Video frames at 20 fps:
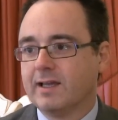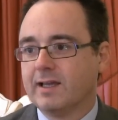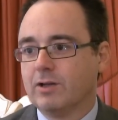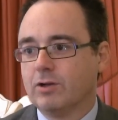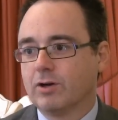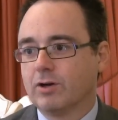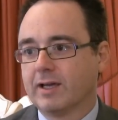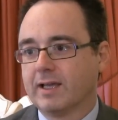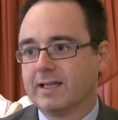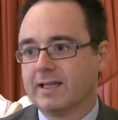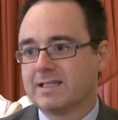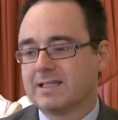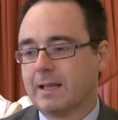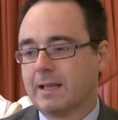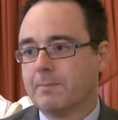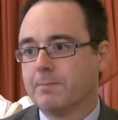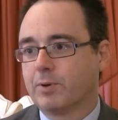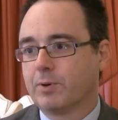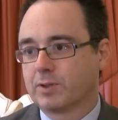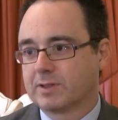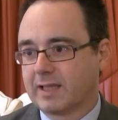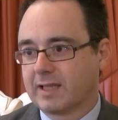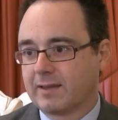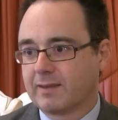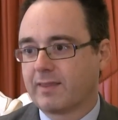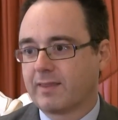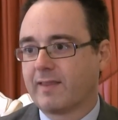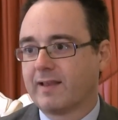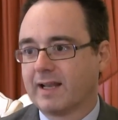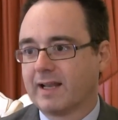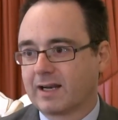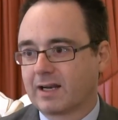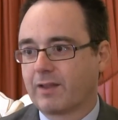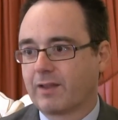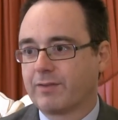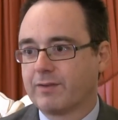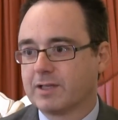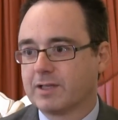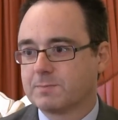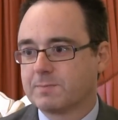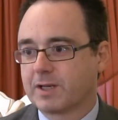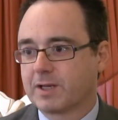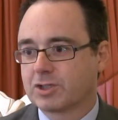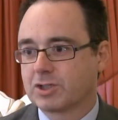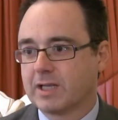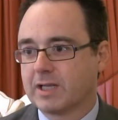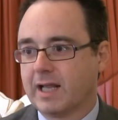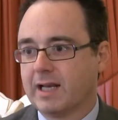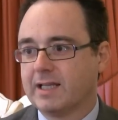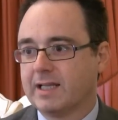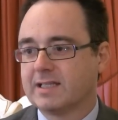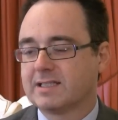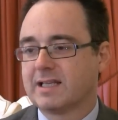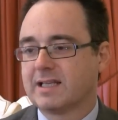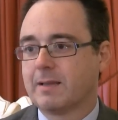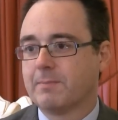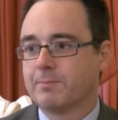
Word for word: en lo que es la importancia de las relaciones personales,